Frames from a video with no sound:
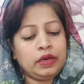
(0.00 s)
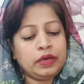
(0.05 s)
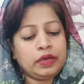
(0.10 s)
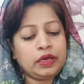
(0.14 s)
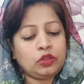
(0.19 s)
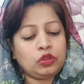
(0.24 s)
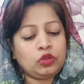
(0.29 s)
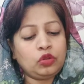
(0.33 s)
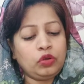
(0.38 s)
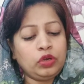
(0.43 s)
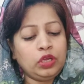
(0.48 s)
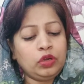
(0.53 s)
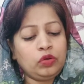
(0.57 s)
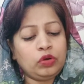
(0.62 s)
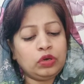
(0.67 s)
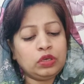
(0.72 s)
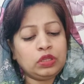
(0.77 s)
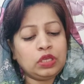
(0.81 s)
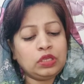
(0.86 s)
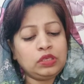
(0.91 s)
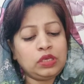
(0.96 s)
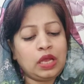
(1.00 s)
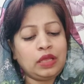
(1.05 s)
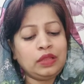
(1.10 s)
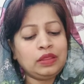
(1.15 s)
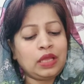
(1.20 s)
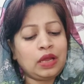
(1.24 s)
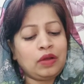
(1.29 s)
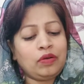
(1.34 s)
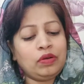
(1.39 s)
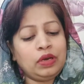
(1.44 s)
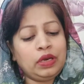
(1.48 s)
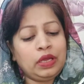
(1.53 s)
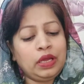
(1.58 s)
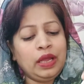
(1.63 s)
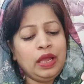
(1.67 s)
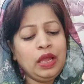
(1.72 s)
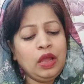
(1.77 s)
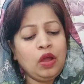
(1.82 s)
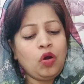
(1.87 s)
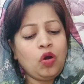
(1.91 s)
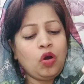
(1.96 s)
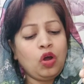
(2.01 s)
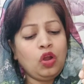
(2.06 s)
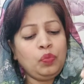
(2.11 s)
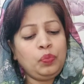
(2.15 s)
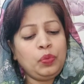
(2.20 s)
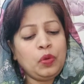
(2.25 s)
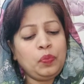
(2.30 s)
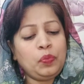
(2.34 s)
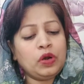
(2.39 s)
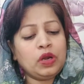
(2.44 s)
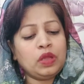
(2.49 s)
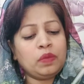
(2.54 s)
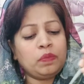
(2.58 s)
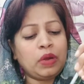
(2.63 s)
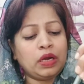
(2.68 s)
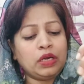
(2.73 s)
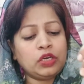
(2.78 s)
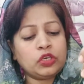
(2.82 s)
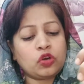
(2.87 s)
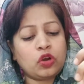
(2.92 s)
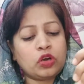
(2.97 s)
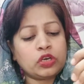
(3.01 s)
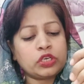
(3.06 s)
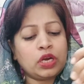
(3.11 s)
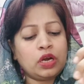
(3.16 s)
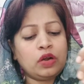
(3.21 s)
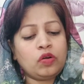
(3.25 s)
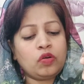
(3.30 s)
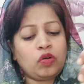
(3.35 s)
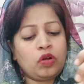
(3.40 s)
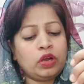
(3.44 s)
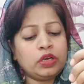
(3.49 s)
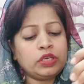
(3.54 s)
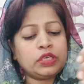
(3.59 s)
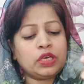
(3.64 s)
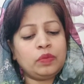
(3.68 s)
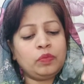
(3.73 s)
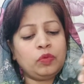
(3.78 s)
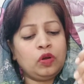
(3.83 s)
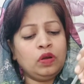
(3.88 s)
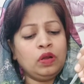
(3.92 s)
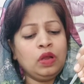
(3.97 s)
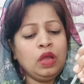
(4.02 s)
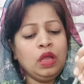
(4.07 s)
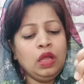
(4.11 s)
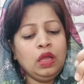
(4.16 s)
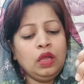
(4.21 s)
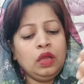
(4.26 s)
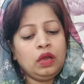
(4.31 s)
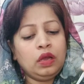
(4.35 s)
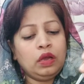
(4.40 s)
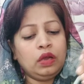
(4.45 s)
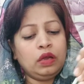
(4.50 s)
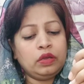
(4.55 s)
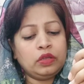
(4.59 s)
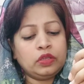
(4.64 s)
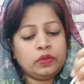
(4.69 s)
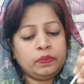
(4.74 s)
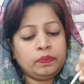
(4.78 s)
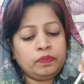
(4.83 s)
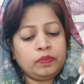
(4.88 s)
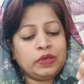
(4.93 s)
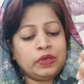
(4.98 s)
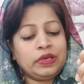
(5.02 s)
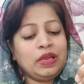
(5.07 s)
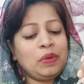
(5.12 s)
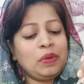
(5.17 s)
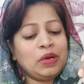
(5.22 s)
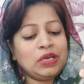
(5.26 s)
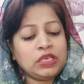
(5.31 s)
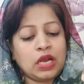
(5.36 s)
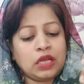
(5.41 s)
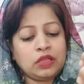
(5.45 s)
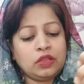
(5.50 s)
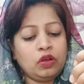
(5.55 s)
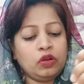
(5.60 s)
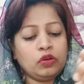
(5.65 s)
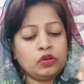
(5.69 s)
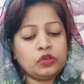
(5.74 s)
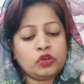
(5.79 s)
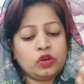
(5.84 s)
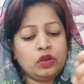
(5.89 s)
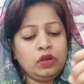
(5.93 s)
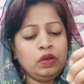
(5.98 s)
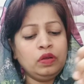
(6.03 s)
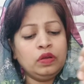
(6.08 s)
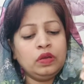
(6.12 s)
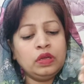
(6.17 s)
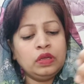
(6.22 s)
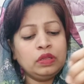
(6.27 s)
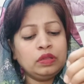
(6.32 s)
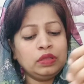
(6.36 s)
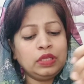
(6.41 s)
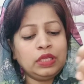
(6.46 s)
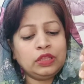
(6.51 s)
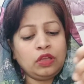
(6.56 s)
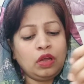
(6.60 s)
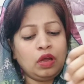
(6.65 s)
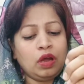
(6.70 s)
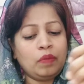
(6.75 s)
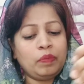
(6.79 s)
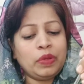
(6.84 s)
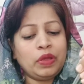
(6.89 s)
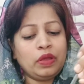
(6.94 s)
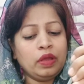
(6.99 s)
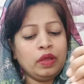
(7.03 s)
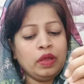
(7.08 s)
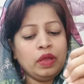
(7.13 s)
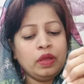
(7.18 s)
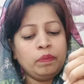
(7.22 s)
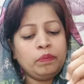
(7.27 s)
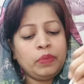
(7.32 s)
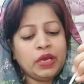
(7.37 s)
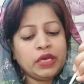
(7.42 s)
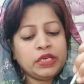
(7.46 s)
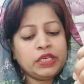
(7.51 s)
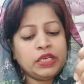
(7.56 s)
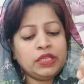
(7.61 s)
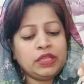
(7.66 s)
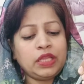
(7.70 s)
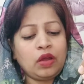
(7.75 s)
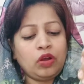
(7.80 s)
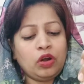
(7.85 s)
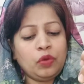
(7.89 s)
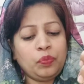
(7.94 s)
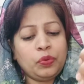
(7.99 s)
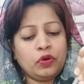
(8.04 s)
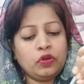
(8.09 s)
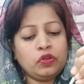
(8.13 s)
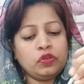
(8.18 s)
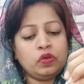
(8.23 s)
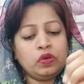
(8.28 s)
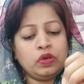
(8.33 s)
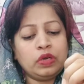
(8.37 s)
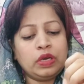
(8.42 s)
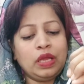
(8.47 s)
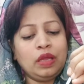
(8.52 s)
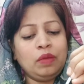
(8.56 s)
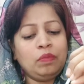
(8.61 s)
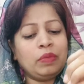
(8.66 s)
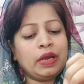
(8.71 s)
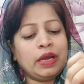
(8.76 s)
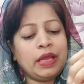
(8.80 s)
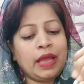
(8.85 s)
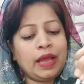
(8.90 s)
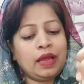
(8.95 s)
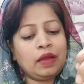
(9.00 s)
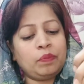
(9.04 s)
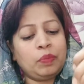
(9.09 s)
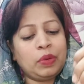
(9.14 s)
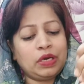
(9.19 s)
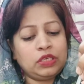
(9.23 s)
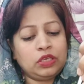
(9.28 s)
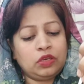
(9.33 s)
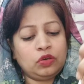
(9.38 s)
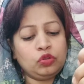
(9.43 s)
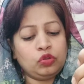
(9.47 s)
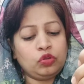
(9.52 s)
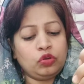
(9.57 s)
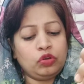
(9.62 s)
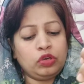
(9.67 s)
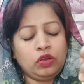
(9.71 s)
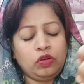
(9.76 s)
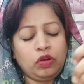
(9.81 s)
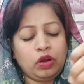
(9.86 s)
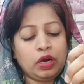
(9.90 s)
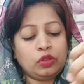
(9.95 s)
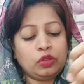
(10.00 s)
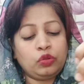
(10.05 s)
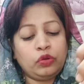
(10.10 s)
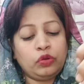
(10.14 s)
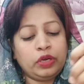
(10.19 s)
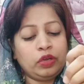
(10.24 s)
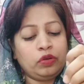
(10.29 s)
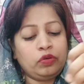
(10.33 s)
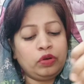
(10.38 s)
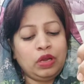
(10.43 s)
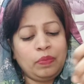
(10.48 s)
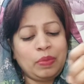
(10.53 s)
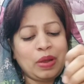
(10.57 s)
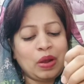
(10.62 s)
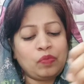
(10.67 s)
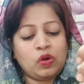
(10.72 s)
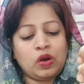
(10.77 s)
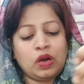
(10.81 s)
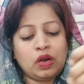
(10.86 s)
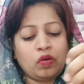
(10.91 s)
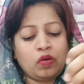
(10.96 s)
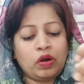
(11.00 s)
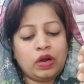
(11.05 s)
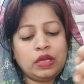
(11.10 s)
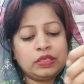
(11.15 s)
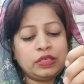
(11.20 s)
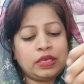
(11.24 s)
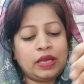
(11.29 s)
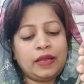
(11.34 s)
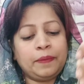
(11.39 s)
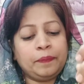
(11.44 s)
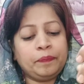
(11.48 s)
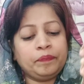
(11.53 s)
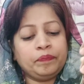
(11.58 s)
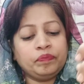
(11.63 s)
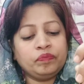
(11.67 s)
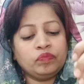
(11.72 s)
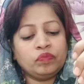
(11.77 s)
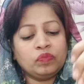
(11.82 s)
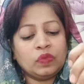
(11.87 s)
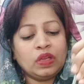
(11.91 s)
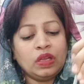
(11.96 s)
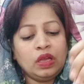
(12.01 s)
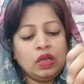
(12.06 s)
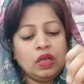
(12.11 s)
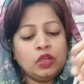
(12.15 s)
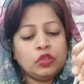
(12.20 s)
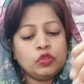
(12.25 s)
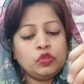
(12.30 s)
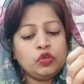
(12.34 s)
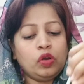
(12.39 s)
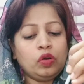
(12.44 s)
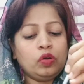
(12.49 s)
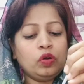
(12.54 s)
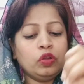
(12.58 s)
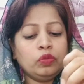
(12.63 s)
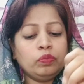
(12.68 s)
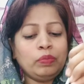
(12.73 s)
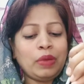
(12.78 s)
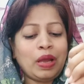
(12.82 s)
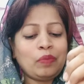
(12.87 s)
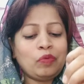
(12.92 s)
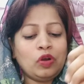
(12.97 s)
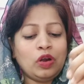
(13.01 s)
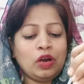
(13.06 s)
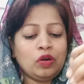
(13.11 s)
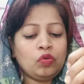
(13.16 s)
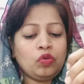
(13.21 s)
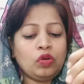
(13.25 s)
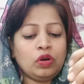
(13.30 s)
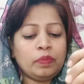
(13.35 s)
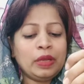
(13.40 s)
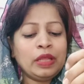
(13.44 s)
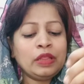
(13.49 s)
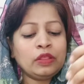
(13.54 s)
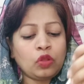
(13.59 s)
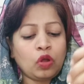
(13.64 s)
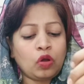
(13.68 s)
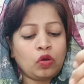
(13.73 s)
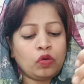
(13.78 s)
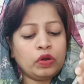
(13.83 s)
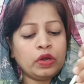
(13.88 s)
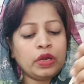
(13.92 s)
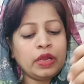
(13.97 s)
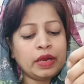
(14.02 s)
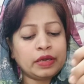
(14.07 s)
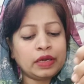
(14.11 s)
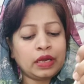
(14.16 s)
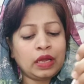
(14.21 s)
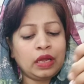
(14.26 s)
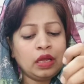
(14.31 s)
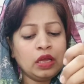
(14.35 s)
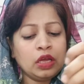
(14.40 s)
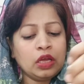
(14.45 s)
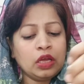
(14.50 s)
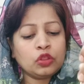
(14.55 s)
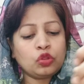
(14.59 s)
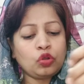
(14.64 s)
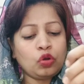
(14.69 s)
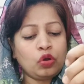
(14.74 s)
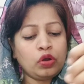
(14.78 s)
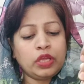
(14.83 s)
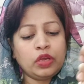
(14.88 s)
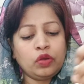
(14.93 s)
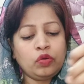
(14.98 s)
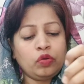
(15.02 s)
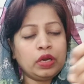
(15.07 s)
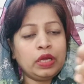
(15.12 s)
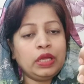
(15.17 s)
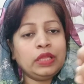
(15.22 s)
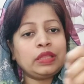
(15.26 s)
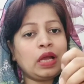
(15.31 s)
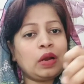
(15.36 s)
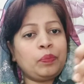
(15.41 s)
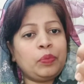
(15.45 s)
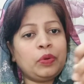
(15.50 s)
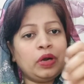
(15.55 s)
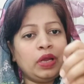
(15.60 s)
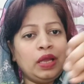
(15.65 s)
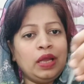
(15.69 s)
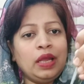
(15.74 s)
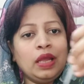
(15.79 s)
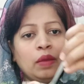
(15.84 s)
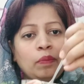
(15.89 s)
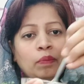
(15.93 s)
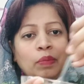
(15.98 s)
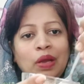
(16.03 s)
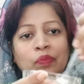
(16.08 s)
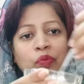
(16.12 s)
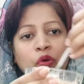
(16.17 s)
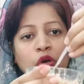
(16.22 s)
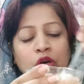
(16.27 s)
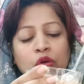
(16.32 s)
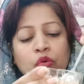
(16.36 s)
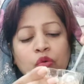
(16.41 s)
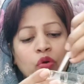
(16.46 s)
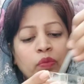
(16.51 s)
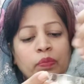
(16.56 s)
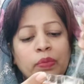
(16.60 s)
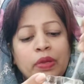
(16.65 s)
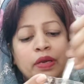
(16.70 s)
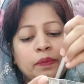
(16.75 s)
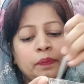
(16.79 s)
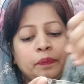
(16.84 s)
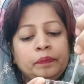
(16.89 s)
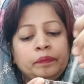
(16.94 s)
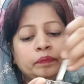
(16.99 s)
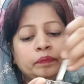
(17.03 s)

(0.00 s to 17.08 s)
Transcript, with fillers: এটা তৈরি করতে চান তাহলে অল্প পরিমাণ শশার রস এবং ডিমের সাদা অংশ দিতে হবে বেশি দেওয়ার প্রয়োজন নেই মানে একবার যেন তৈরি করা তৈরি করে ব্যবহার করা যায় যখন ব্যবহার করবেন তখনই এটা তৈরি করে তারপরে ব্যবহার করবেন